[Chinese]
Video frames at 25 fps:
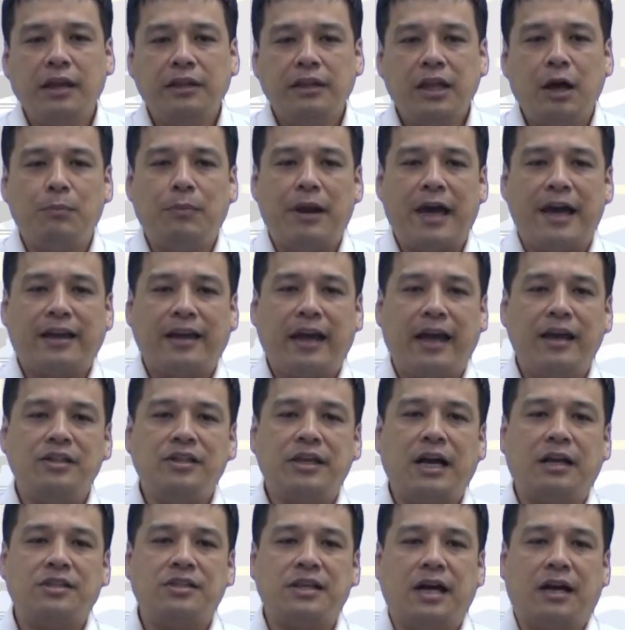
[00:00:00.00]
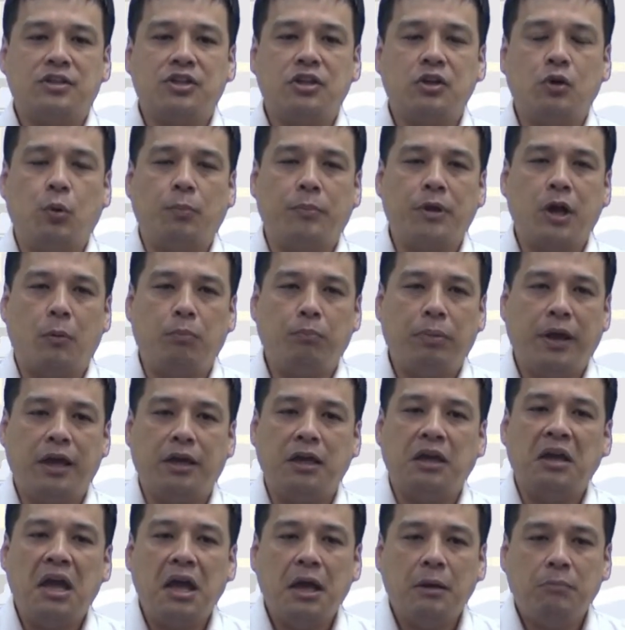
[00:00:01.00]
那我们来看一下，假设我们要
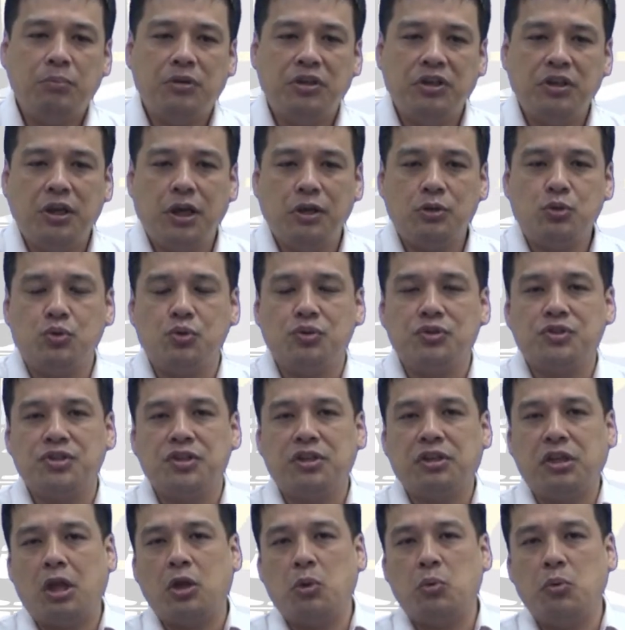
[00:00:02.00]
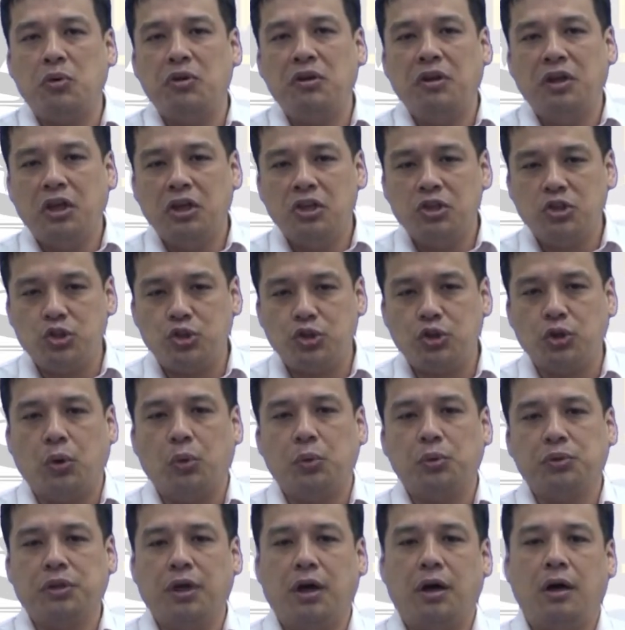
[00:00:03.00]
配 pH 值等于
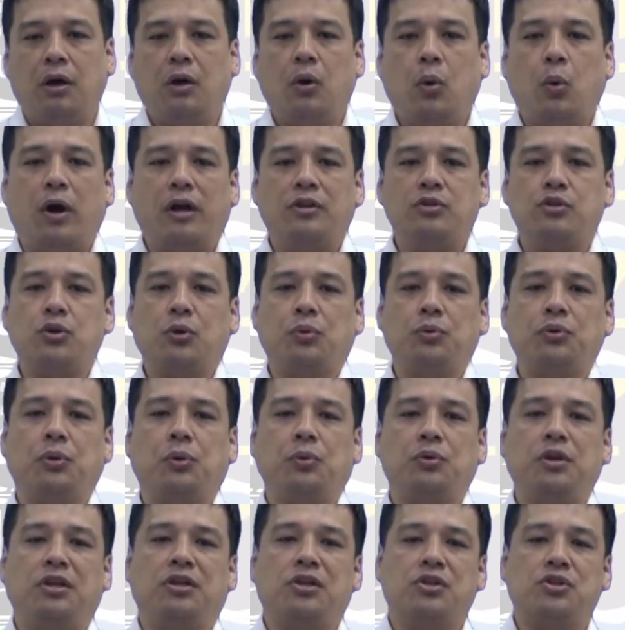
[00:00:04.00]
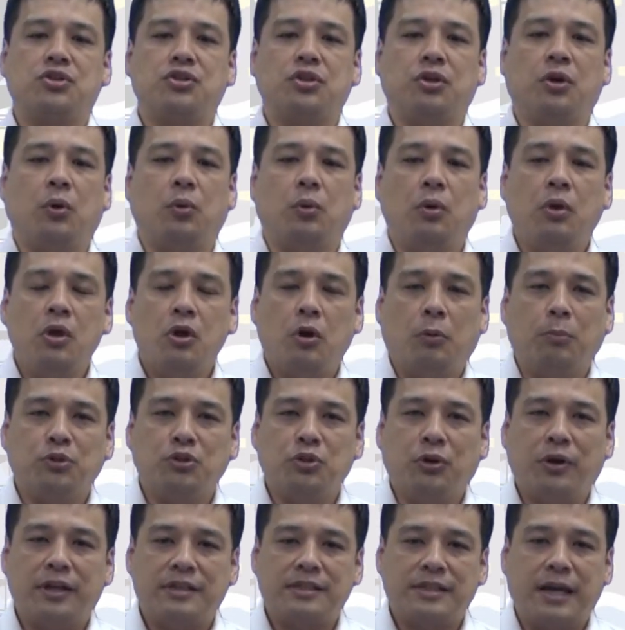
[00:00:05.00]
九的缓冲容易的时候，我们
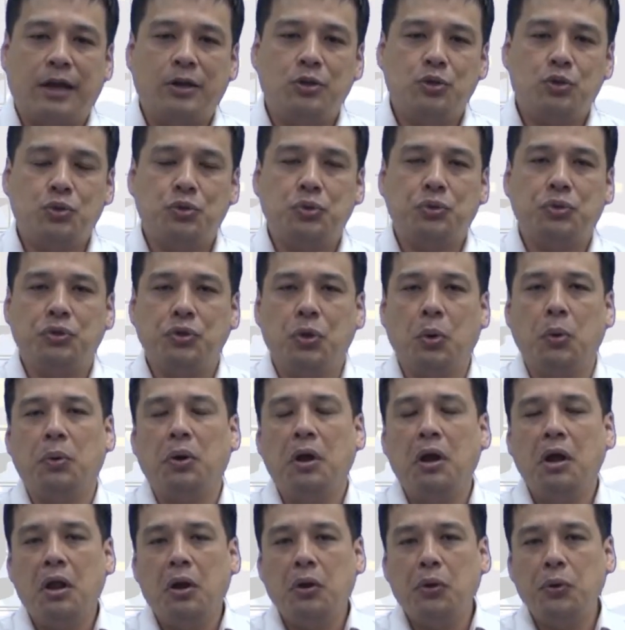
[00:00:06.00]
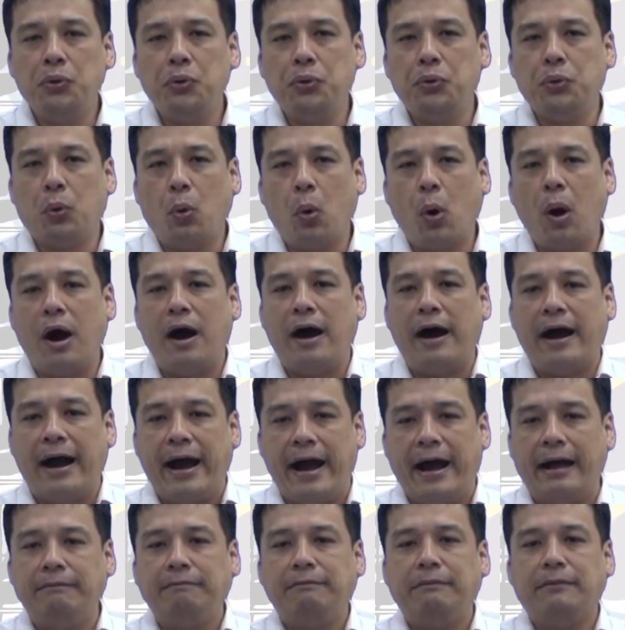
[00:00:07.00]
就会采取用氯化
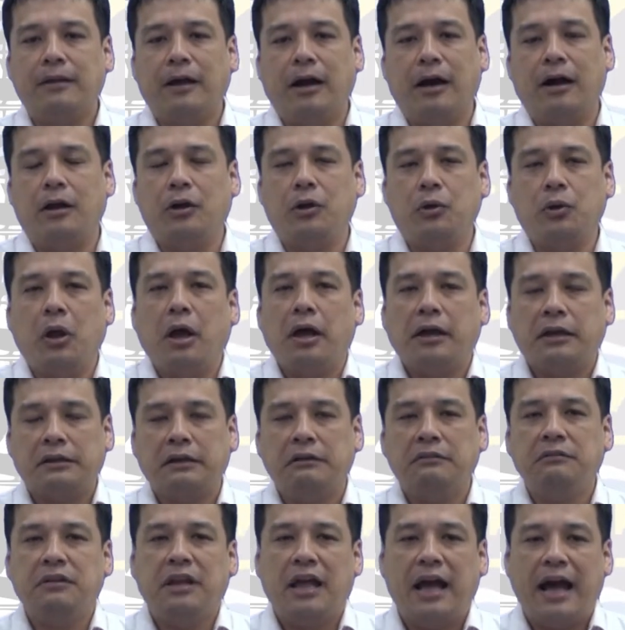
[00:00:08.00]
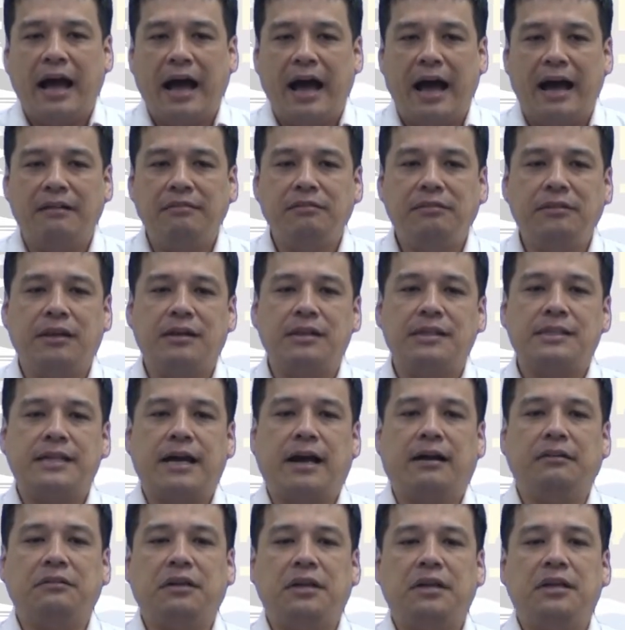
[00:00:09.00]
铵啊。跟氨的
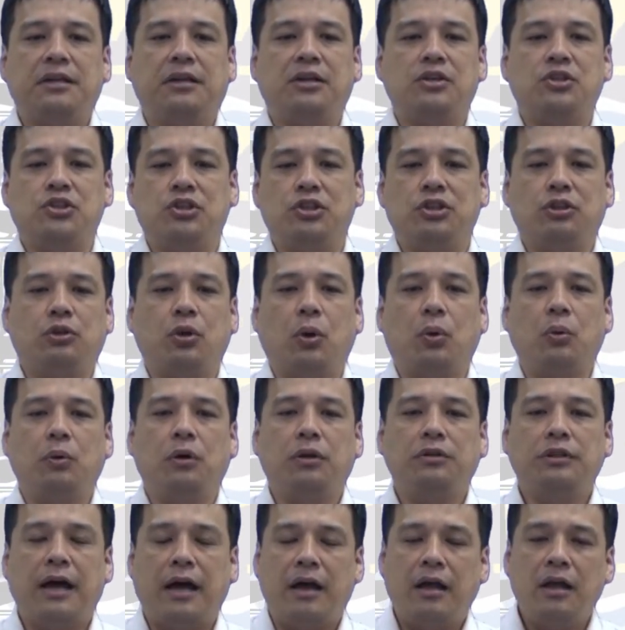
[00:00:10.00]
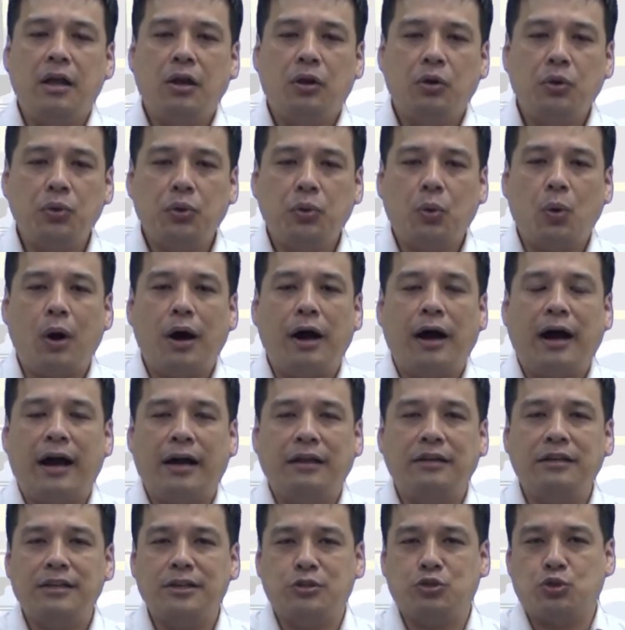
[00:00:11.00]
这样的一个系统，那氯化
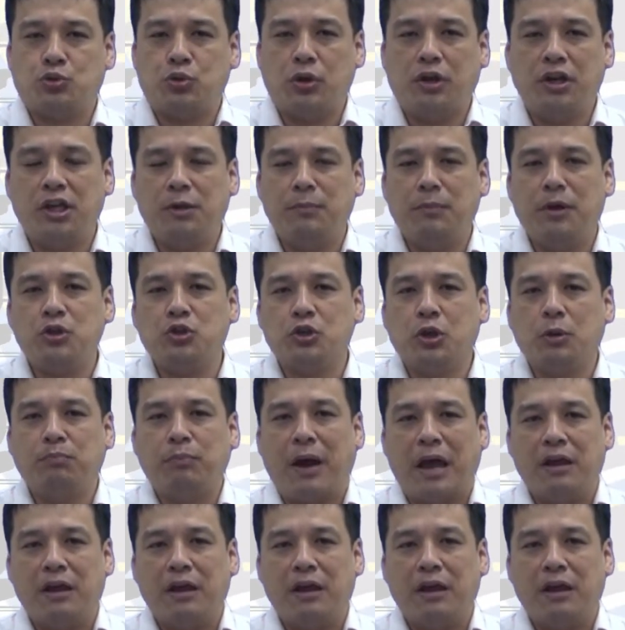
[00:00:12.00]
氨的水里面就是